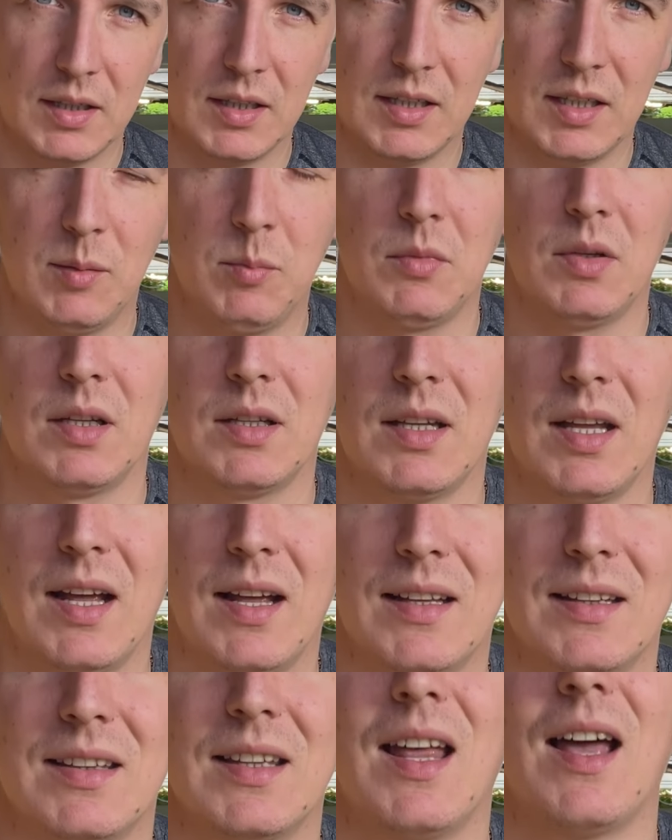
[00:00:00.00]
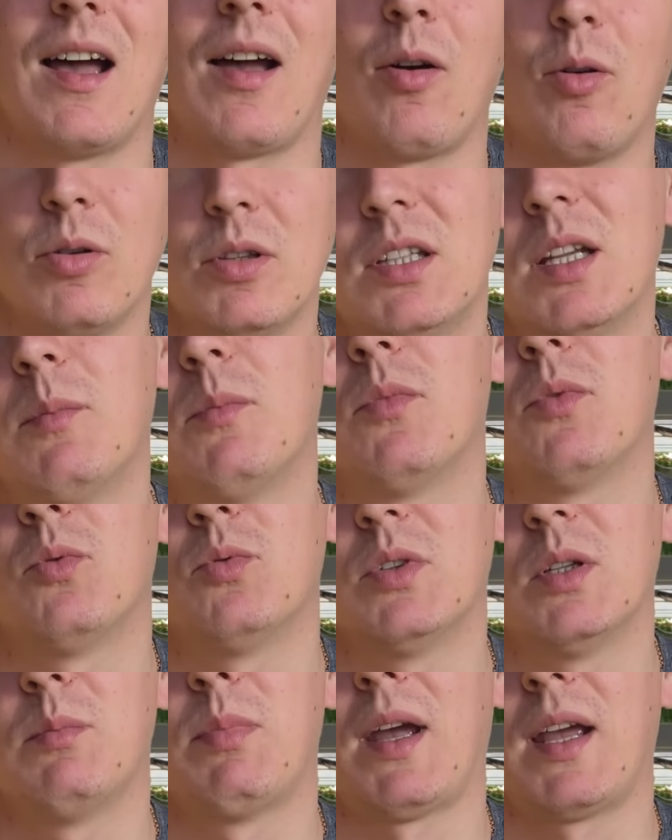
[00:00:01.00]
Именно на народном
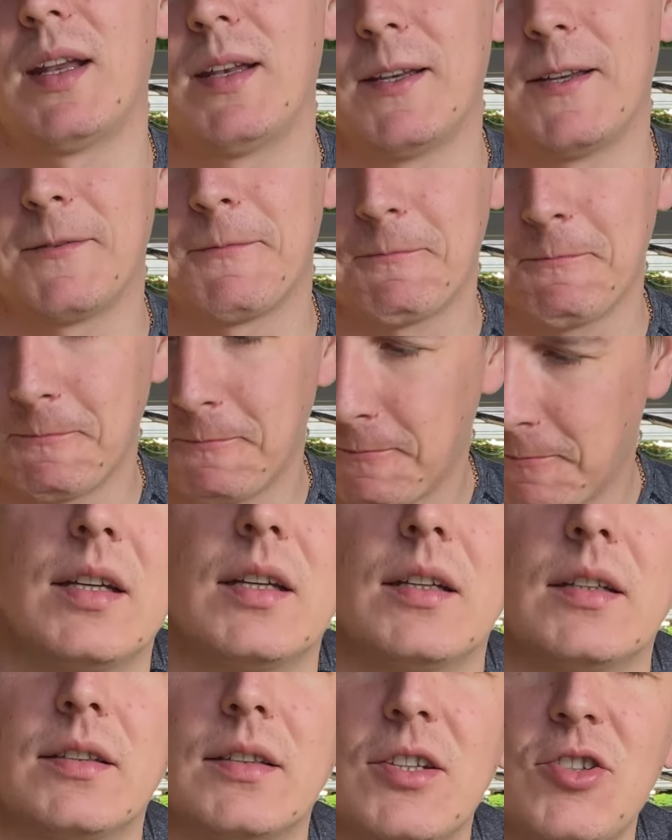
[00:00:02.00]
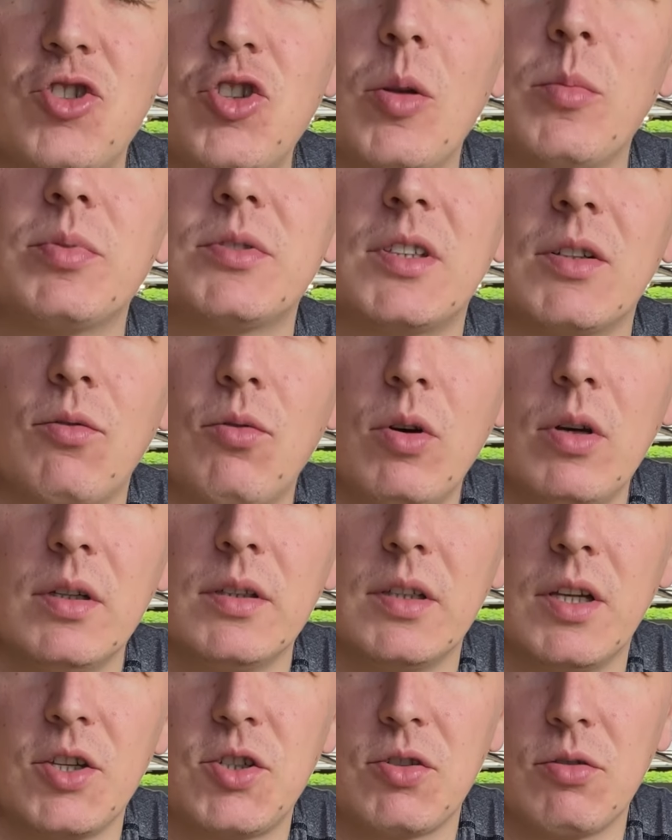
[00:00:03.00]
удобрении. Начнем с того,
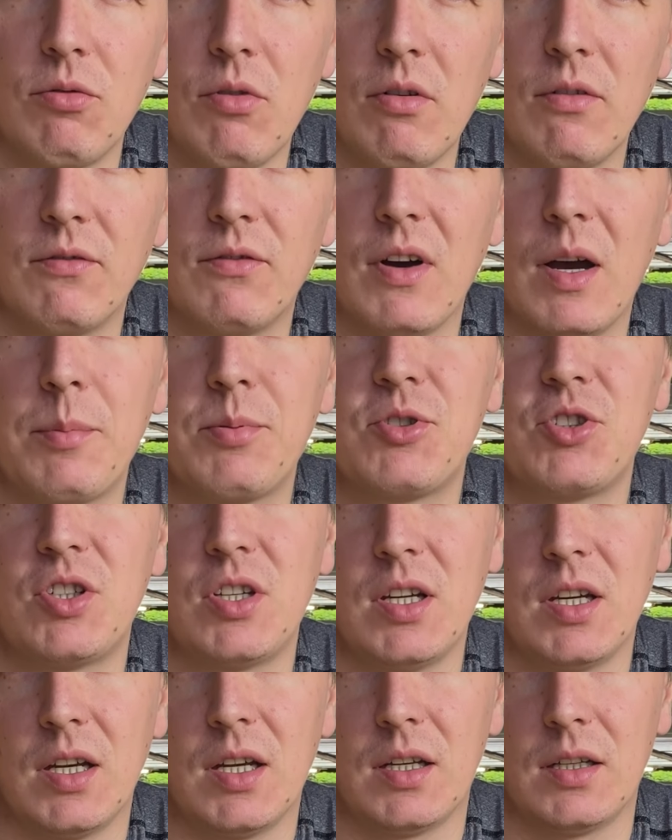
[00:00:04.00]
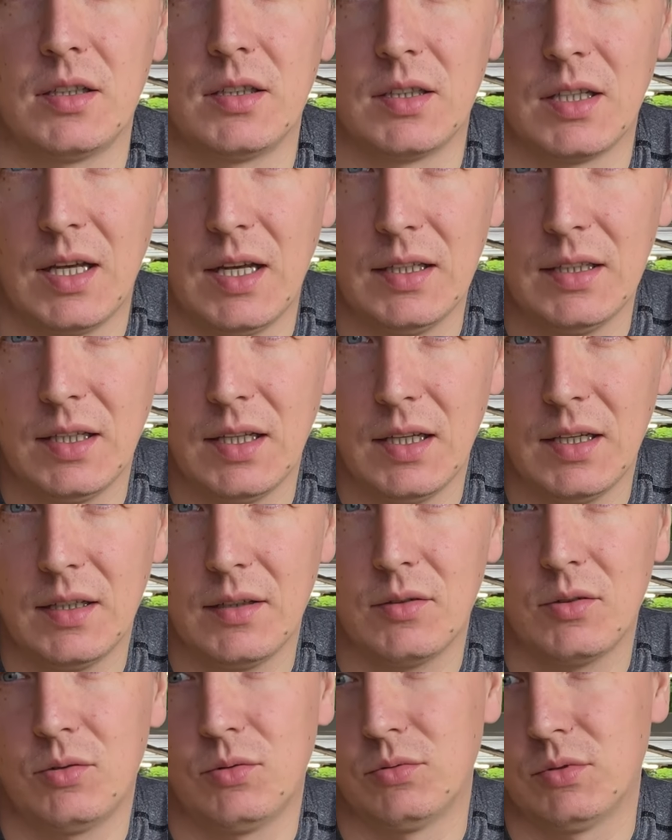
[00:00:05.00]
для чего вообще
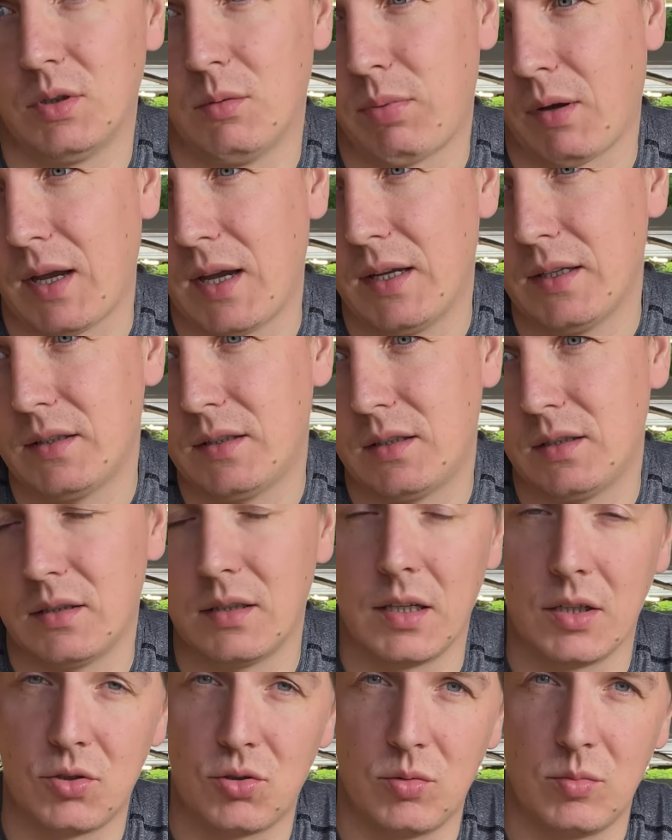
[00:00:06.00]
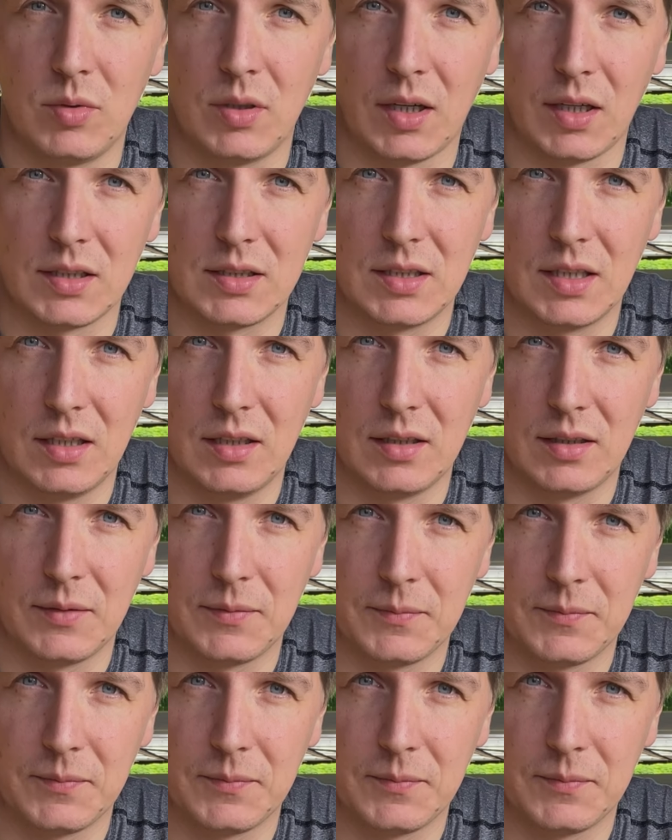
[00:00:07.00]
надо удобрять нашу микрозелень.